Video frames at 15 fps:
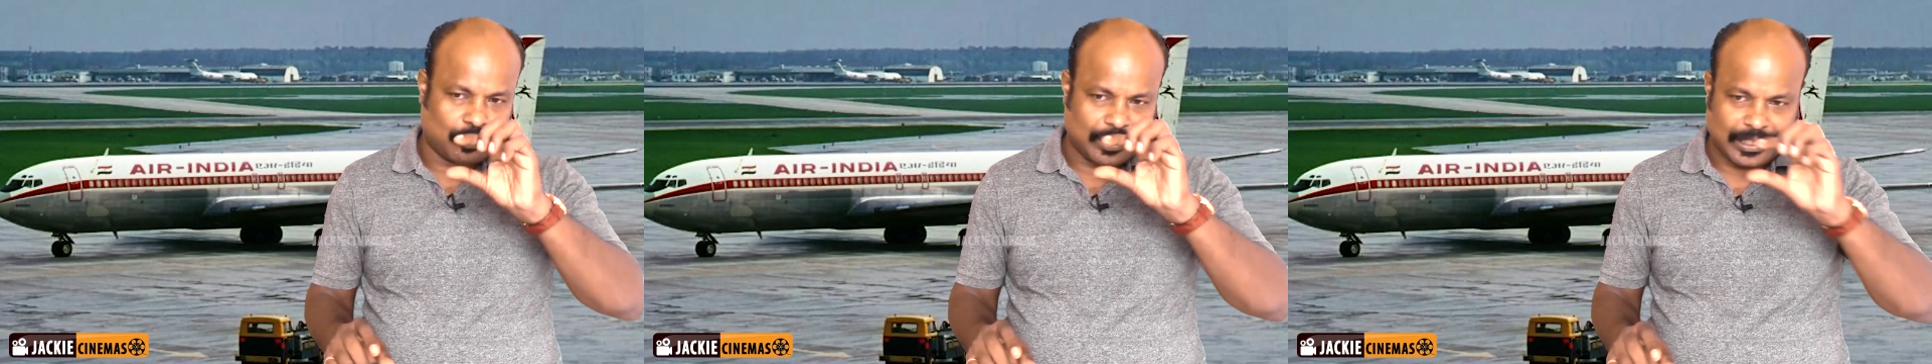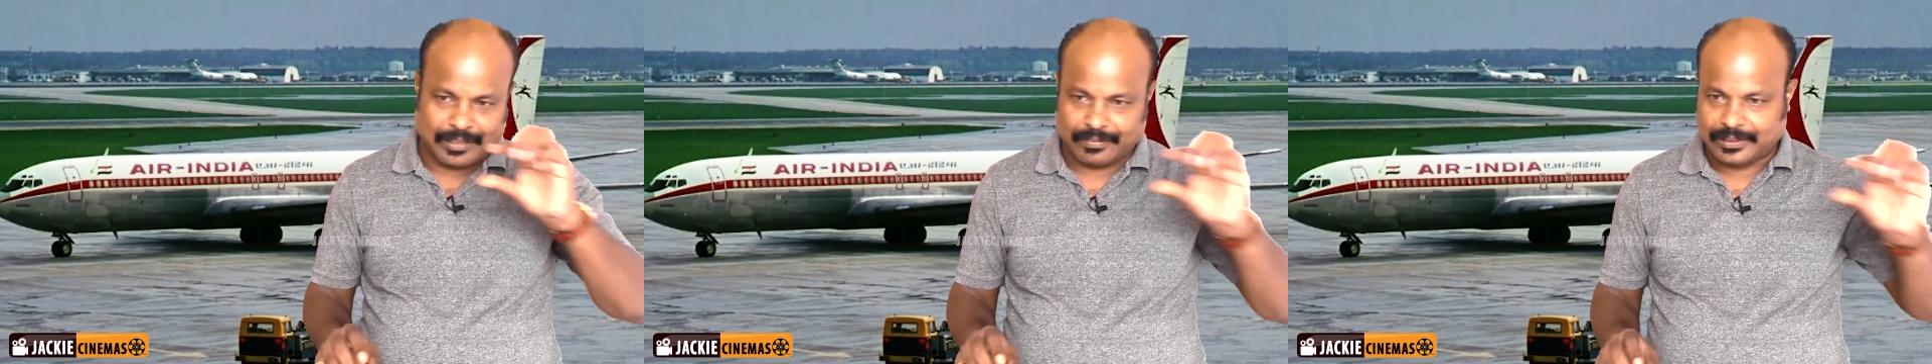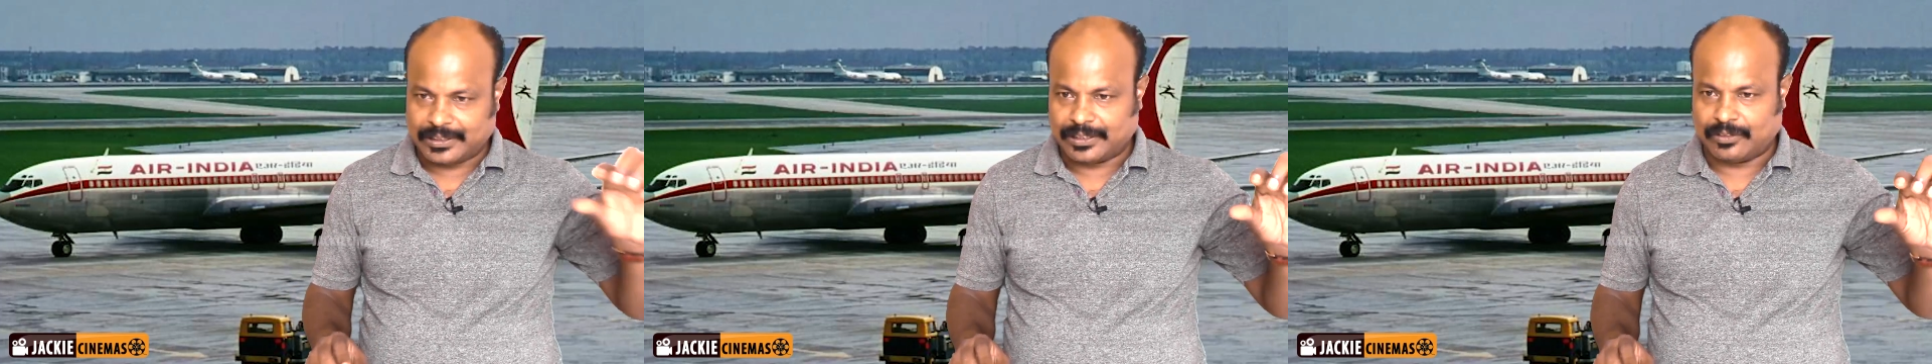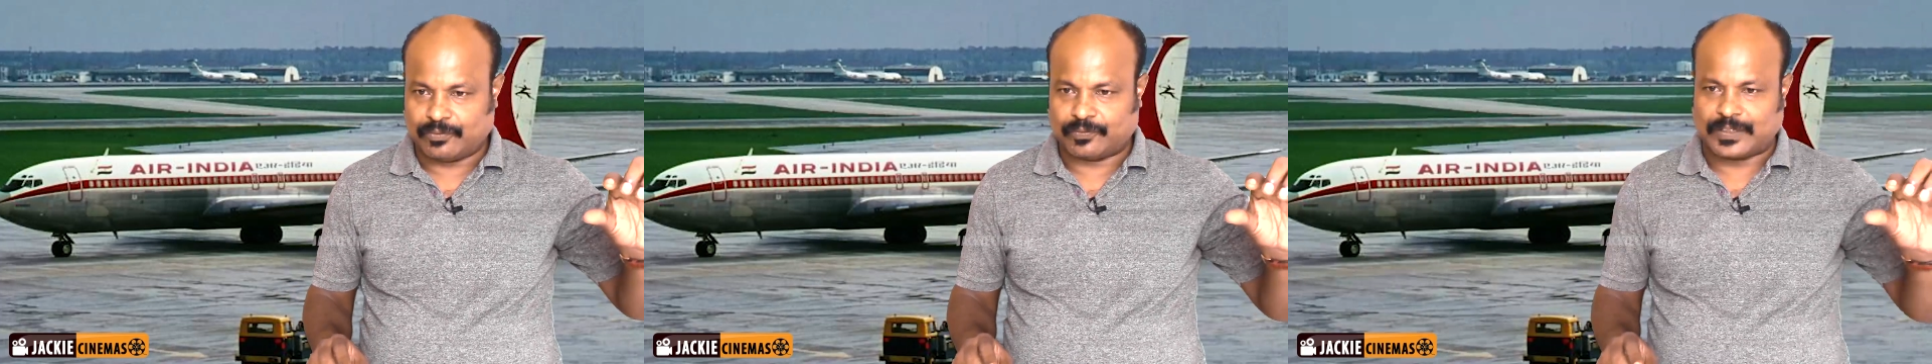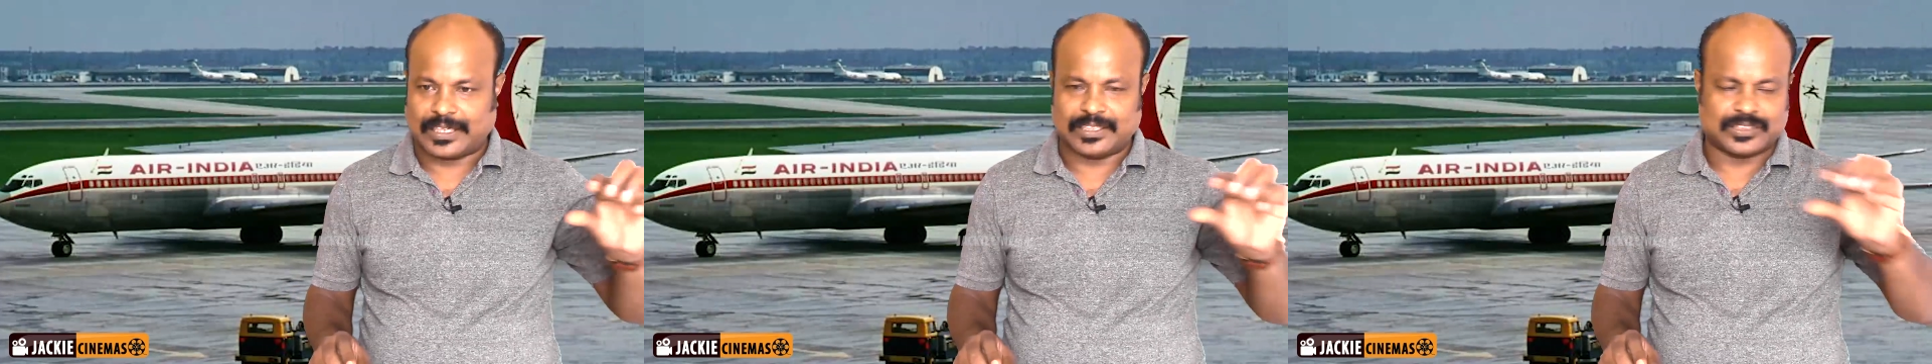இல்லை வந்து
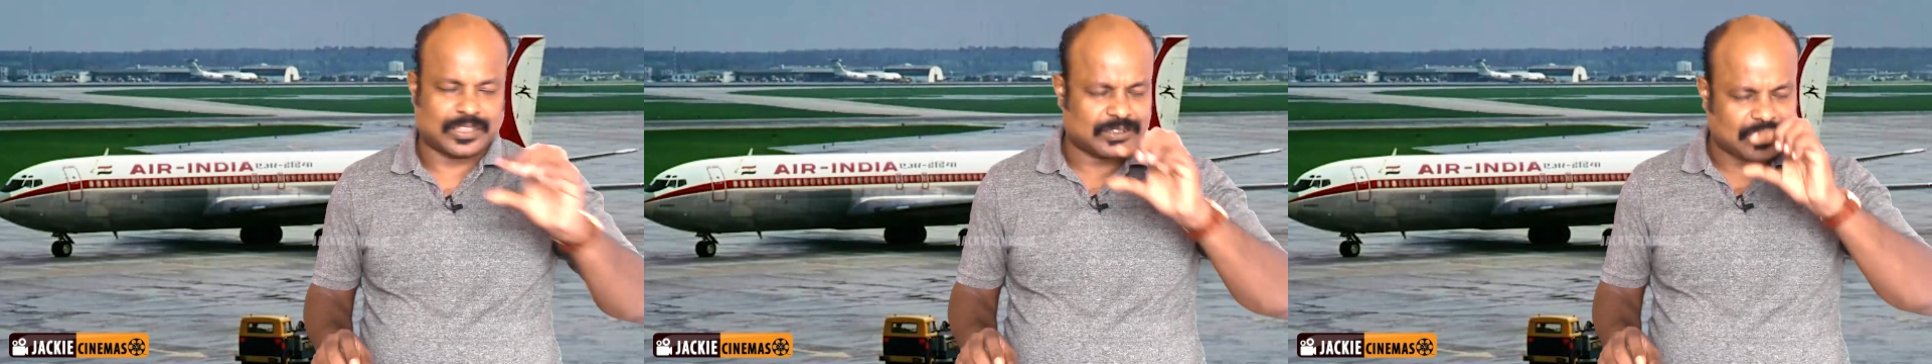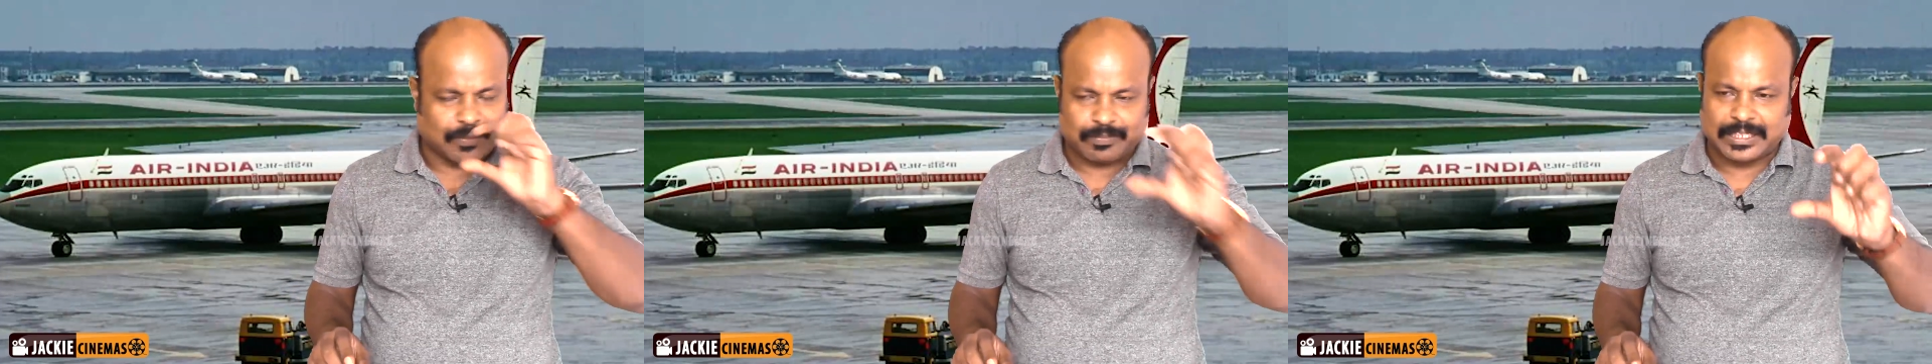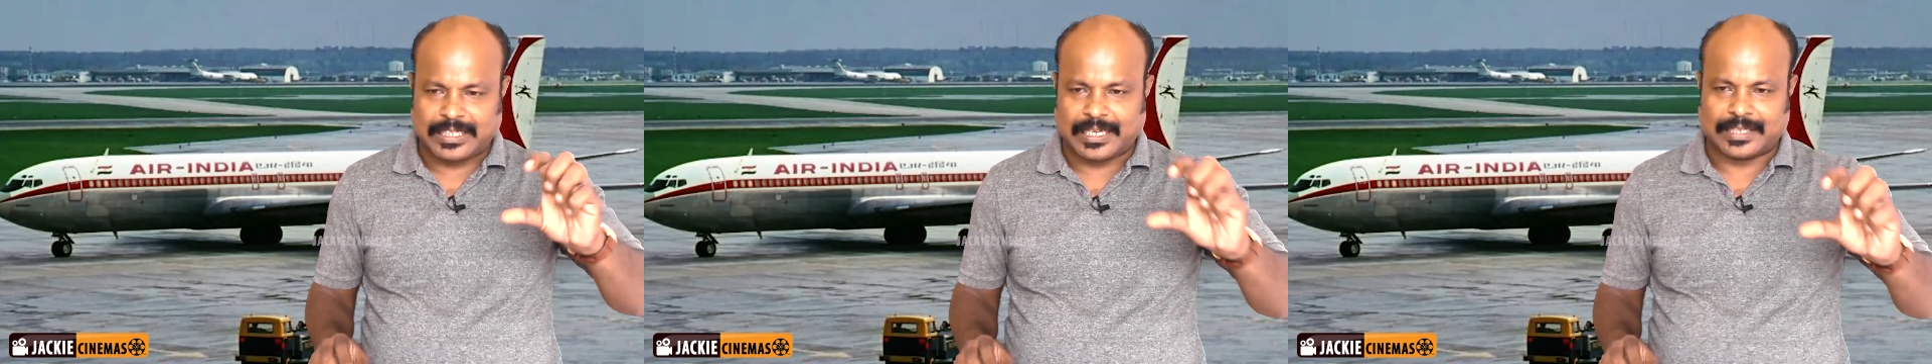லுஃப்தானிஸோ சம்திங்